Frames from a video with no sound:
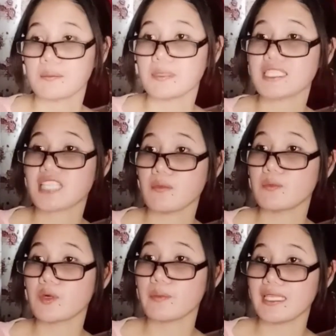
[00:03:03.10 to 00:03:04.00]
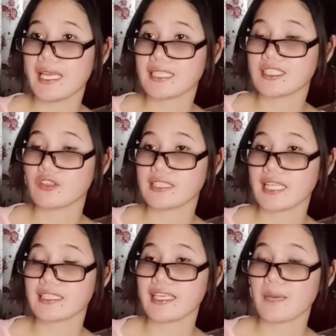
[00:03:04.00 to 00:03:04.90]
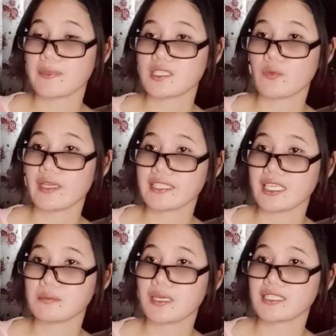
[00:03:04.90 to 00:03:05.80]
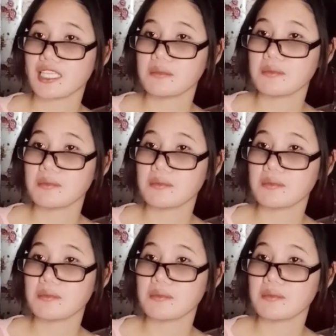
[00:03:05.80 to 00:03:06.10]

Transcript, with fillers: Bilisan mo bumili at ako'y tataya pa sa waiting at baka tayo